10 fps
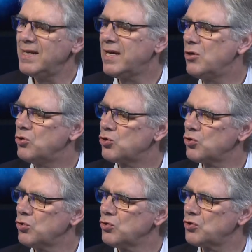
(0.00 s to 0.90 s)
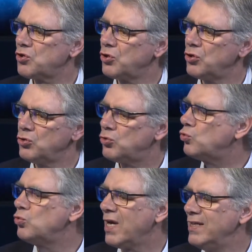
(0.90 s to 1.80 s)
quelque chose que
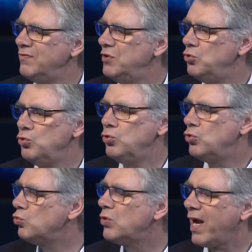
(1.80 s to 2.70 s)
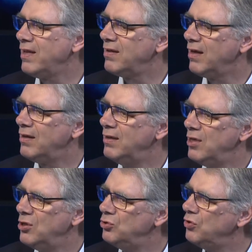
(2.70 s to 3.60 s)
tout individu, tout chrétien,
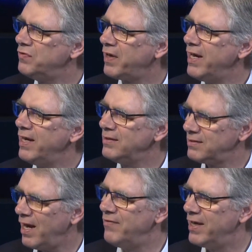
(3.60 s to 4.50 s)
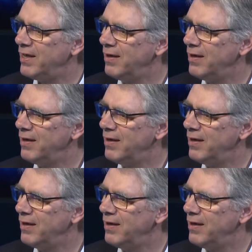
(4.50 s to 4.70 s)
tout le devrait monde, travailler. Personne ne